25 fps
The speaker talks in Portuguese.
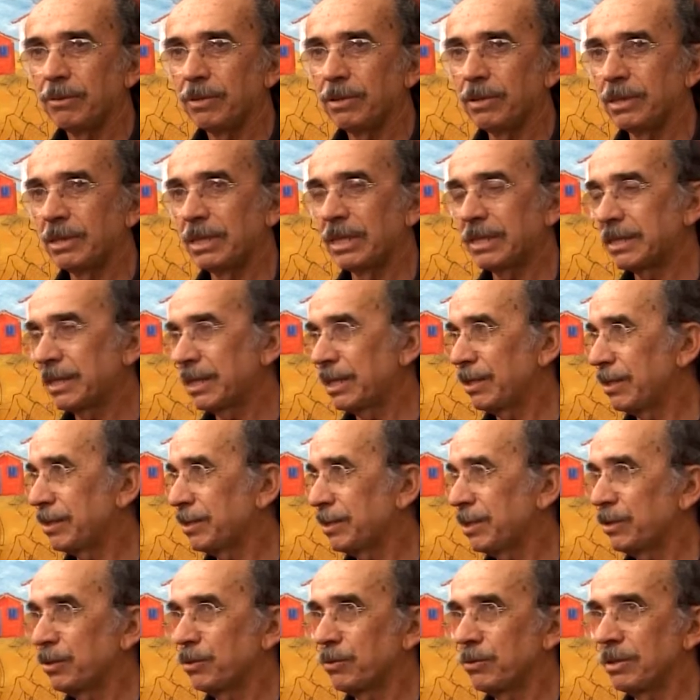é, até
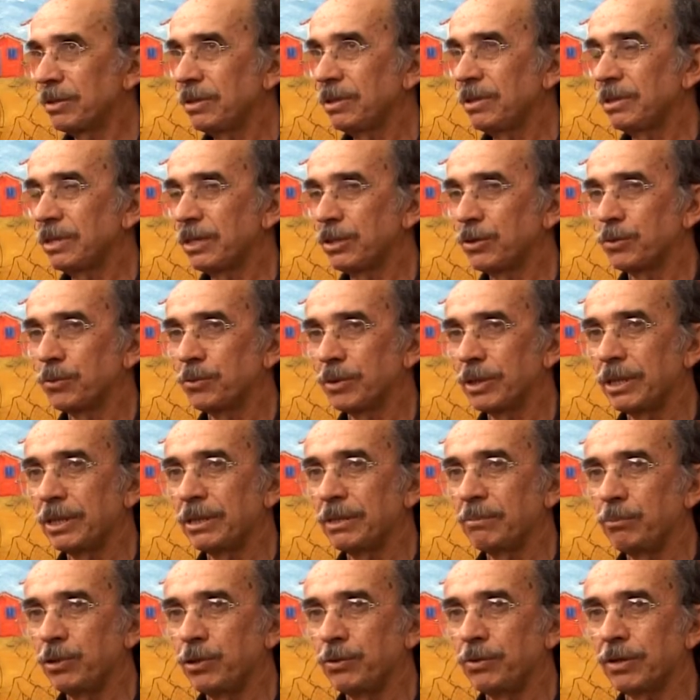
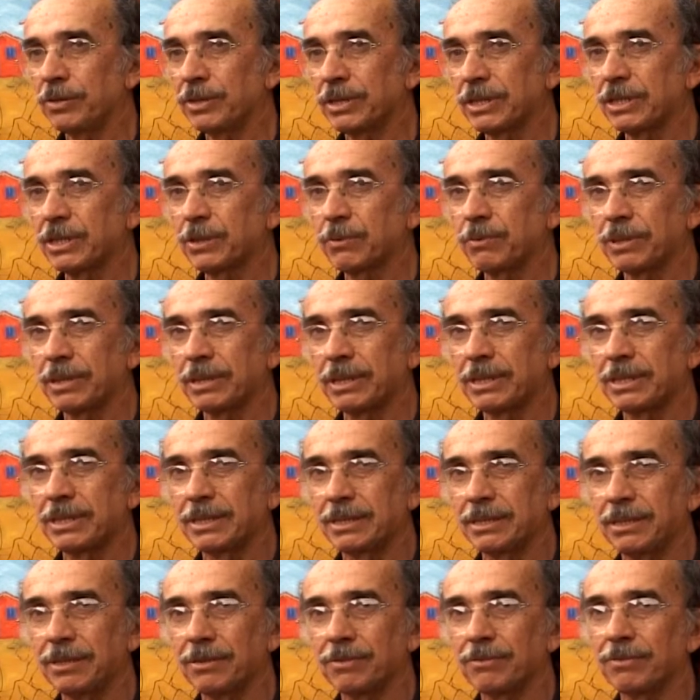intitulei
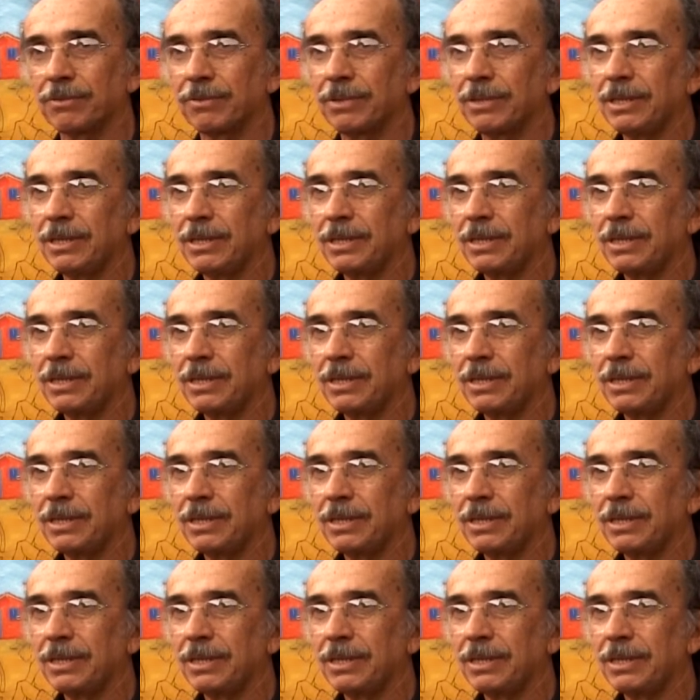1955,